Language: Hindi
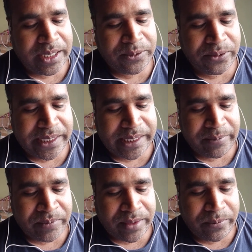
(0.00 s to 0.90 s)
इन्होंने
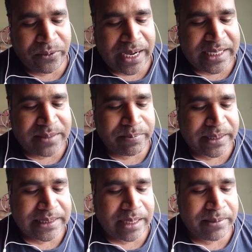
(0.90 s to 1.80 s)
वारिस
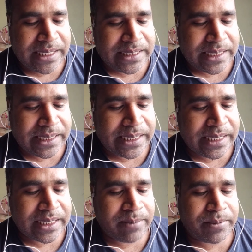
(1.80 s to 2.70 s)
पंजाब डे
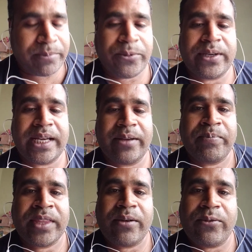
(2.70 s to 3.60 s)
संगठन का प्रमुख है
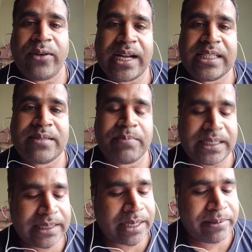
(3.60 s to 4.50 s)
वारिस
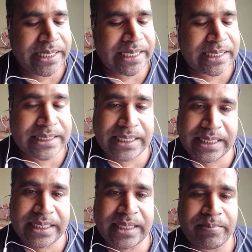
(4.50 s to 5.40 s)
पंजाब डे एक
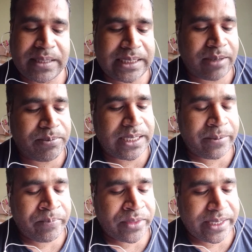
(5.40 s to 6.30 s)
संगठन है पंजाब में
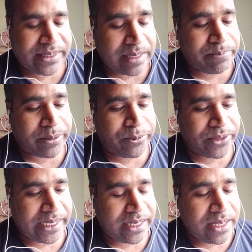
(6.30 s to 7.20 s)
इसका
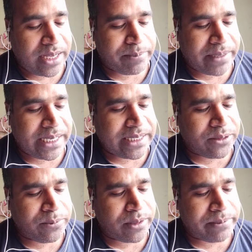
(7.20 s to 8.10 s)
प्रमुख है पहले यह
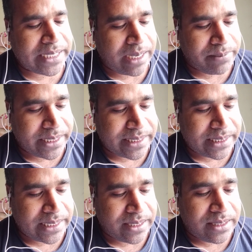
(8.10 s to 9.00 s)
दुबई में काम
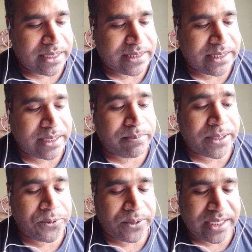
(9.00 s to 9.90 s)
करता था
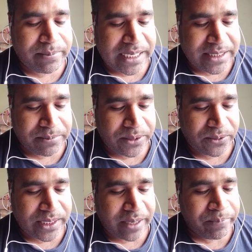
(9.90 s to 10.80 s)
सितंबर 2022 में
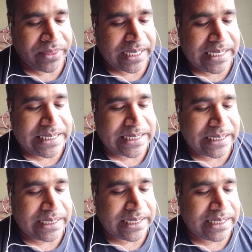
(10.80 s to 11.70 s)
लौटा इस
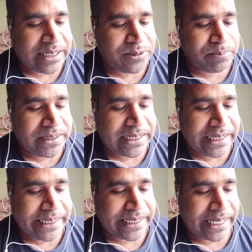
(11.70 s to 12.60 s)
संगठन के जो
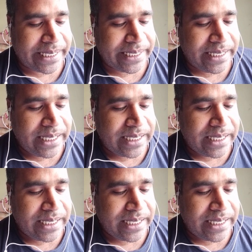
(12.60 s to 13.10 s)
पिछले नेता हैं